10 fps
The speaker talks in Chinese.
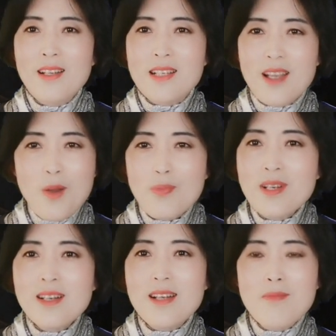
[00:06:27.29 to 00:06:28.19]
只要不
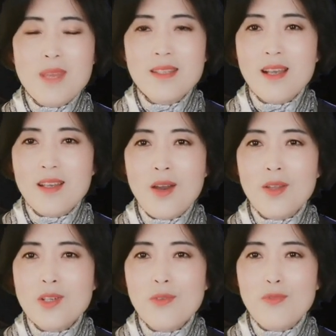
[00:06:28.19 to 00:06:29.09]
是人民想要
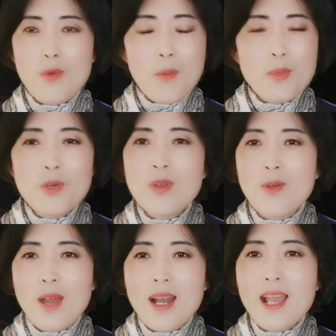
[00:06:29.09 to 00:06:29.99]
的政府，我们就
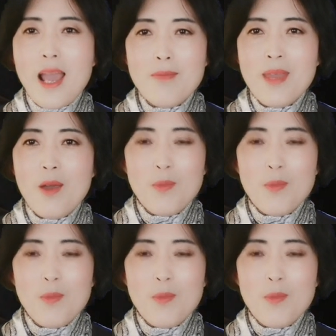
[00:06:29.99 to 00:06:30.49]
有能力改变。